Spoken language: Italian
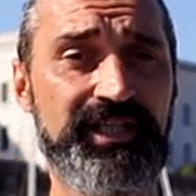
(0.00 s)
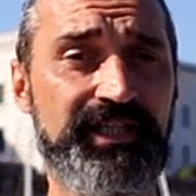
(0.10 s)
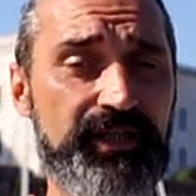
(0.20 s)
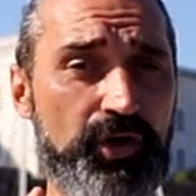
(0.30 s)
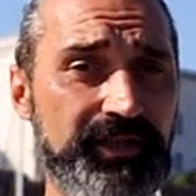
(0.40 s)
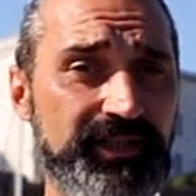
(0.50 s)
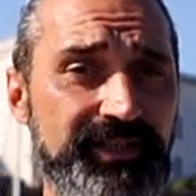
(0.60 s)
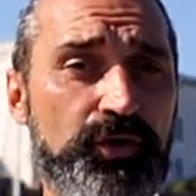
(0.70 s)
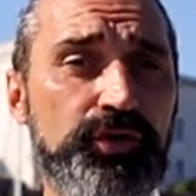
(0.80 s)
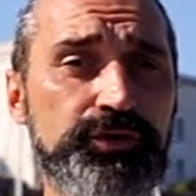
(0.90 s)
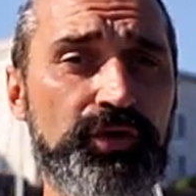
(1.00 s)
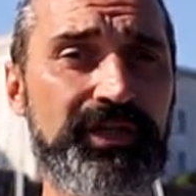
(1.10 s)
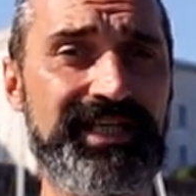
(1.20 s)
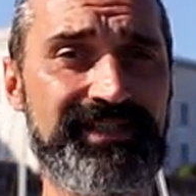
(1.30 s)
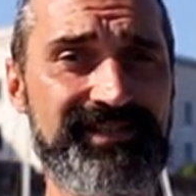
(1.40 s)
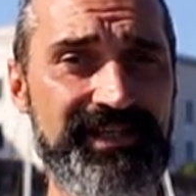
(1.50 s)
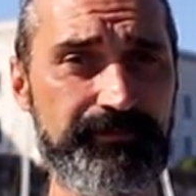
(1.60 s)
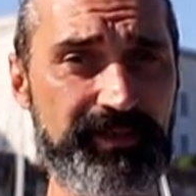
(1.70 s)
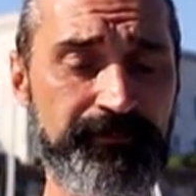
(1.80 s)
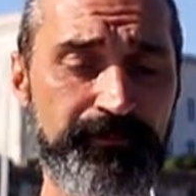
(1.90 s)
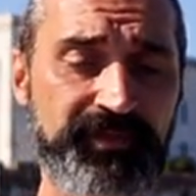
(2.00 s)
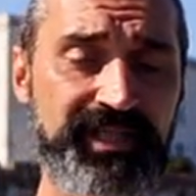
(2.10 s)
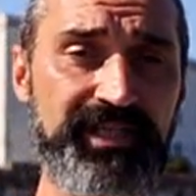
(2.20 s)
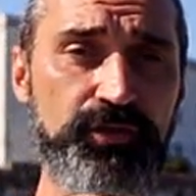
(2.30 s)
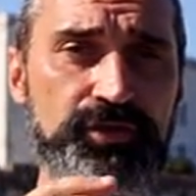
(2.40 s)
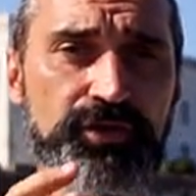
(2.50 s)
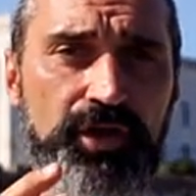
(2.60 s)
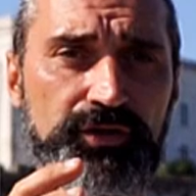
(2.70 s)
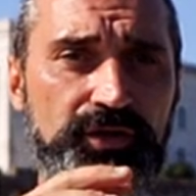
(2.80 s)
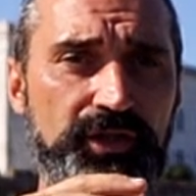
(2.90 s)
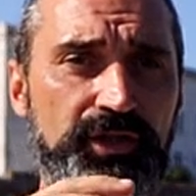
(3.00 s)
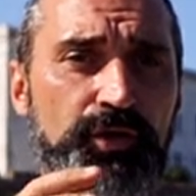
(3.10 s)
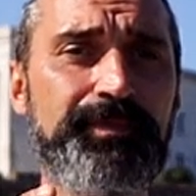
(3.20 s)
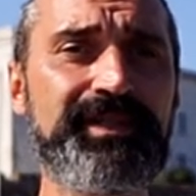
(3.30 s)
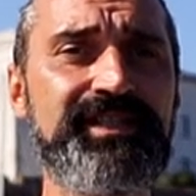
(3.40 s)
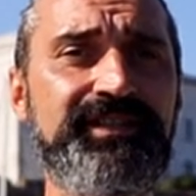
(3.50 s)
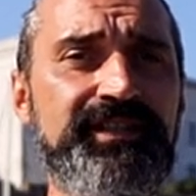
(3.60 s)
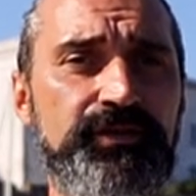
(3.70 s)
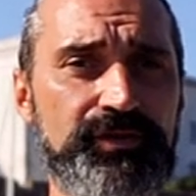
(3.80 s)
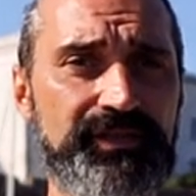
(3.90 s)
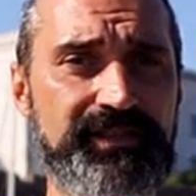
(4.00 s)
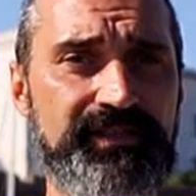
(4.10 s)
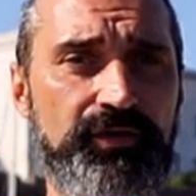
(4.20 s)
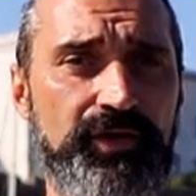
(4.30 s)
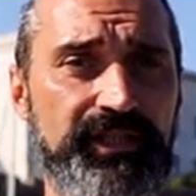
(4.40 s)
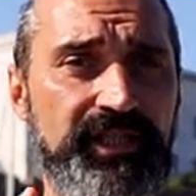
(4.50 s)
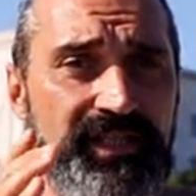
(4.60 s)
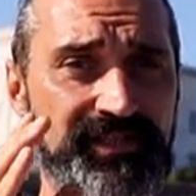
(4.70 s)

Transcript: ricorda di controllare sempre che lo snodo non presenti incrostazioni.